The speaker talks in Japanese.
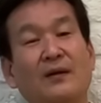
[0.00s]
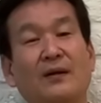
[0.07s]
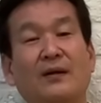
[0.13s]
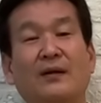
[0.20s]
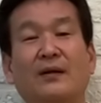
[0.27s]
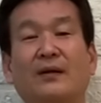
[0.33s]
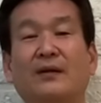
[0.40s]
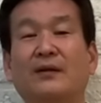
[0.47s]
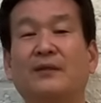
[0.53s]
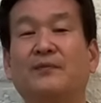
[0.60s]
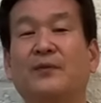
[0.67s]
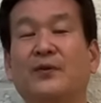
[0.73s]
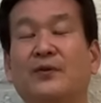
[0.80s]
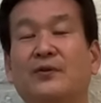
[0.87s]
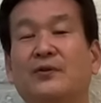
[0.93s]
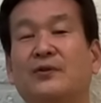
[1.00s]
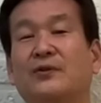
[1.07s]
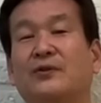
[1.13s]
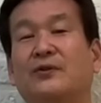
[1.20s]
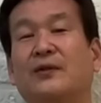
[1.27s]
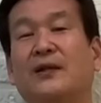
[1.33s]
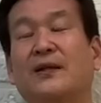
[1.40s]
えー、日本の首
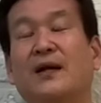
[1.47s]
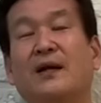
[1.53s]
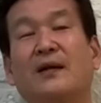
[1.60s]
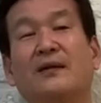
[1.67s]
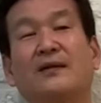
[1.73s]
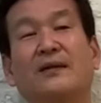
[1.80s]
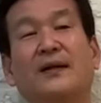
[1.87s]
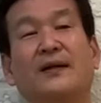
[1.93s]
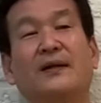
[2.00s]
相が並んで